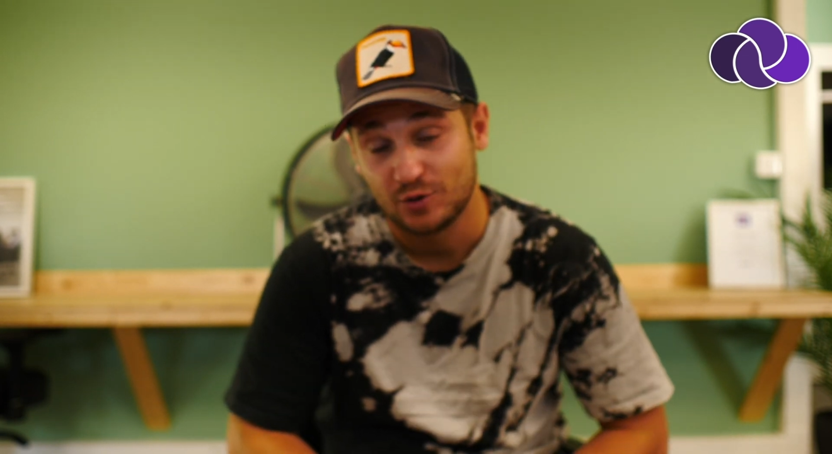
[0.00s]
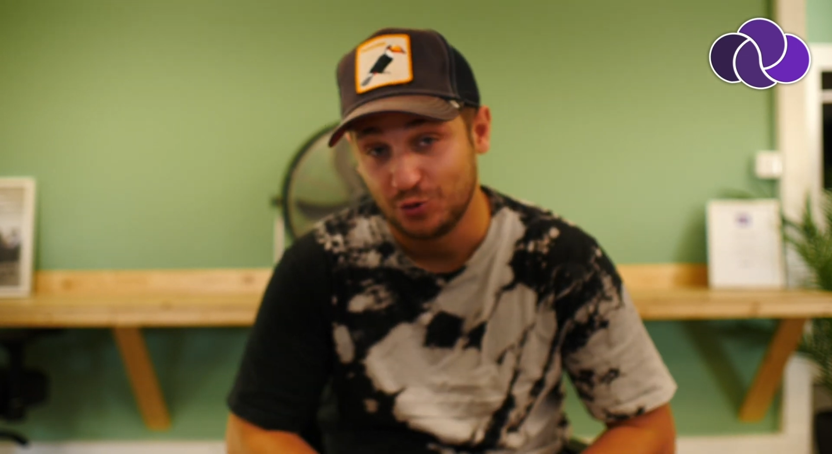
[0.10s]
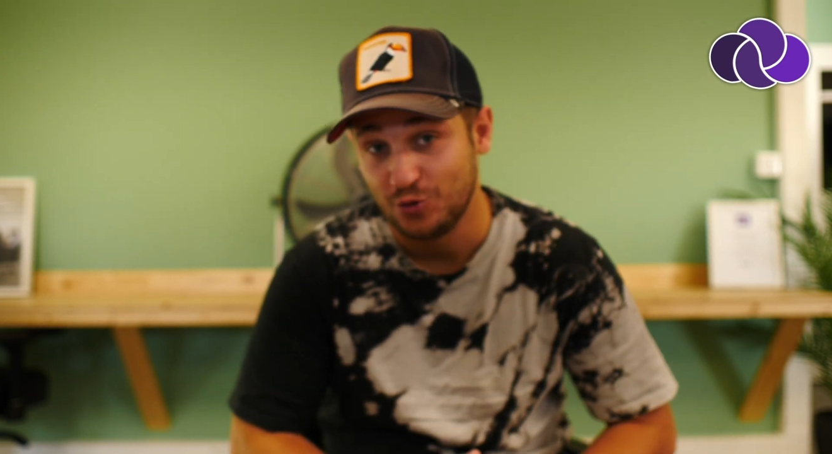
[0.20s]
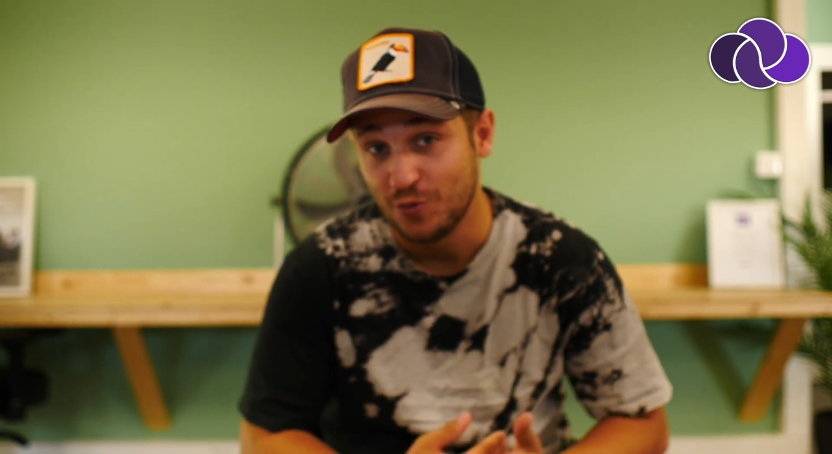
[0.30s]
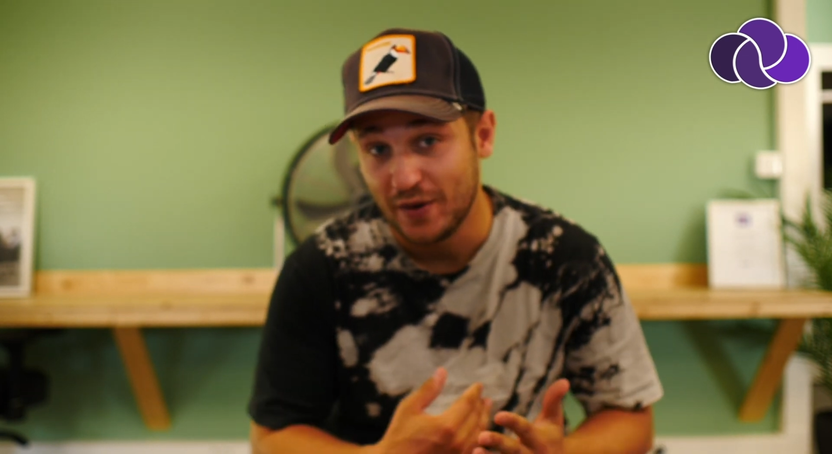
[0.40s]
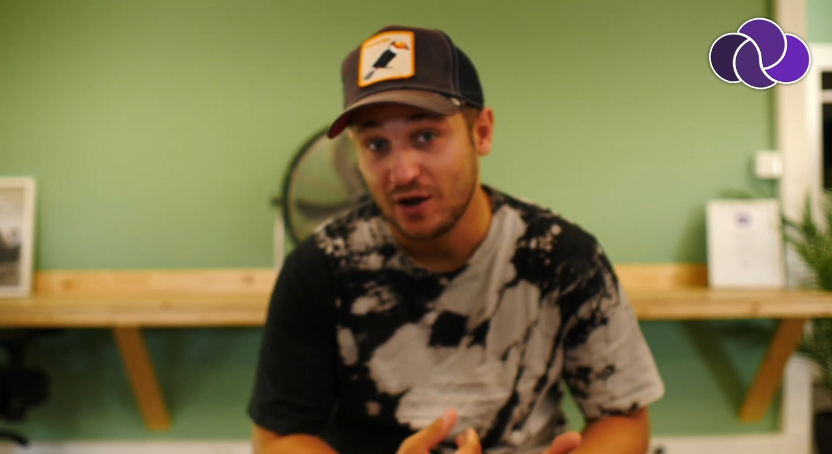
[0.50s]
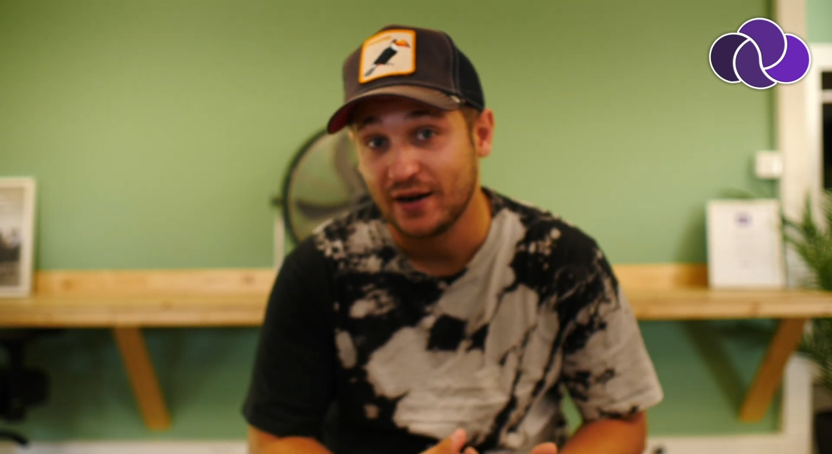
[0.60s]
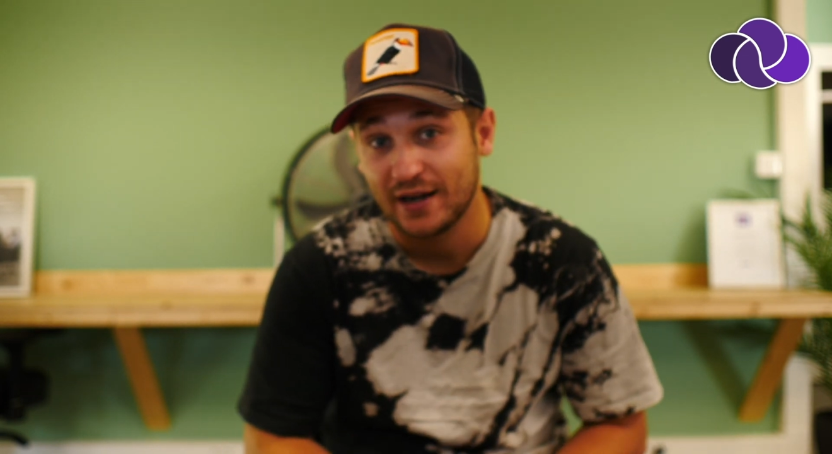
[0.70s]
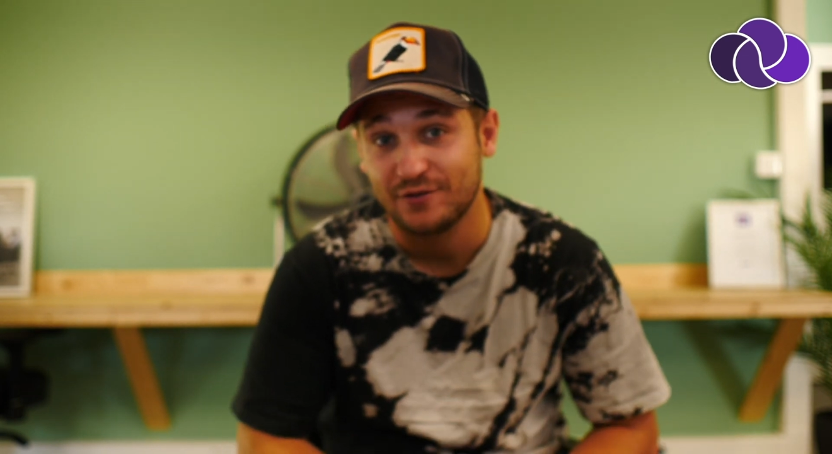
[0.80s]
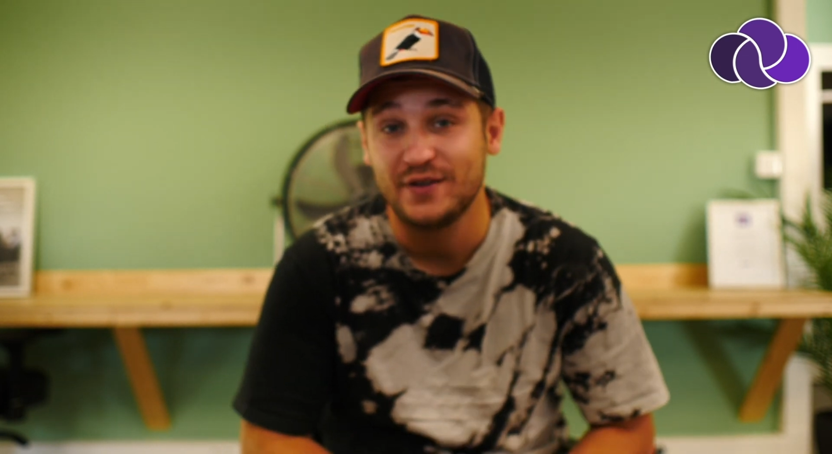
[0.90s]
du
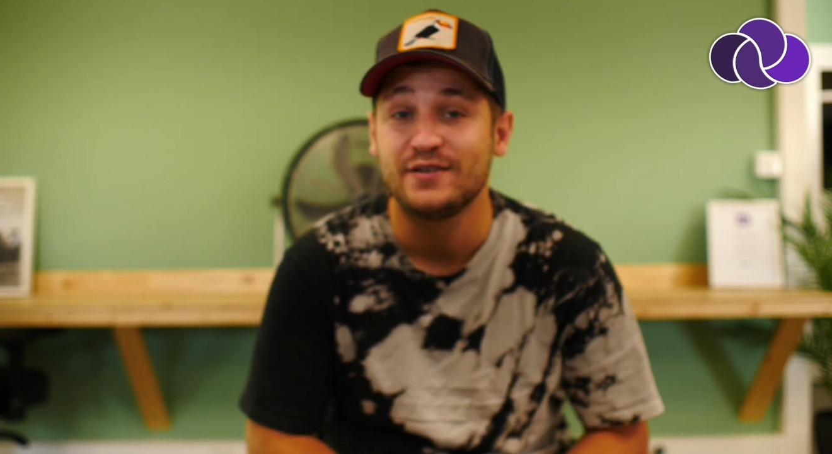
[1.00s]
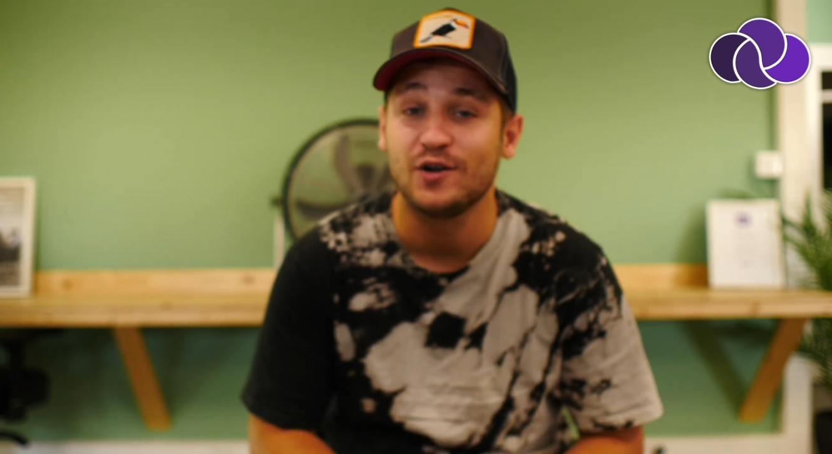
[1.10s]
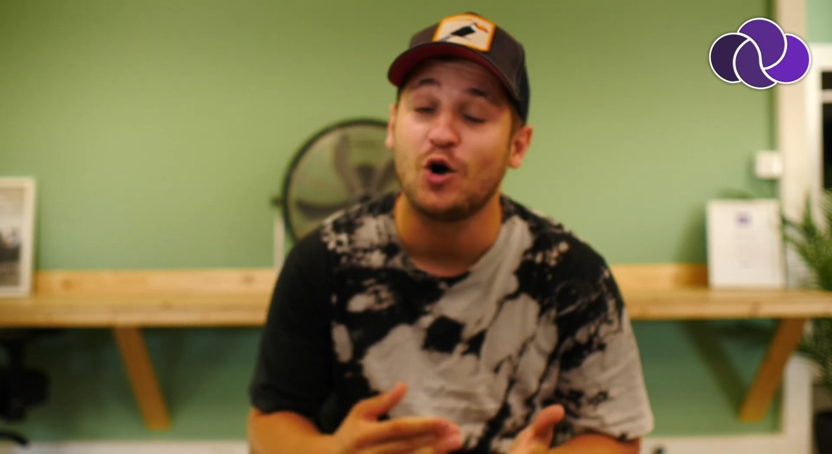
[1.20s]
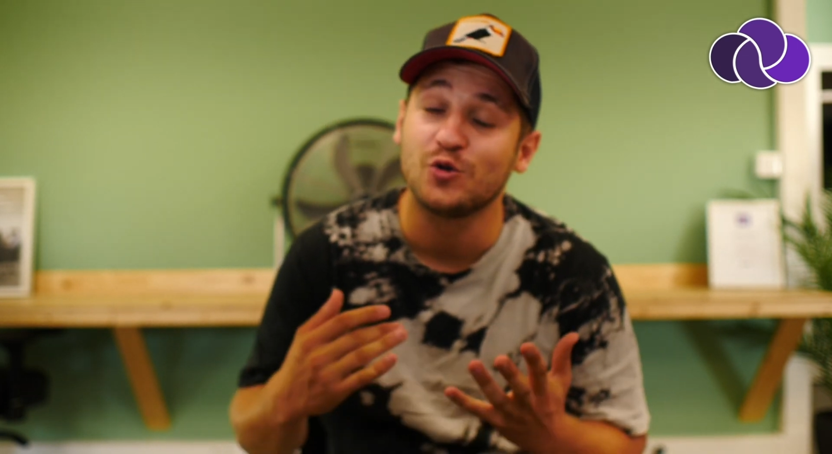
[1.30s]
meilleur graphiste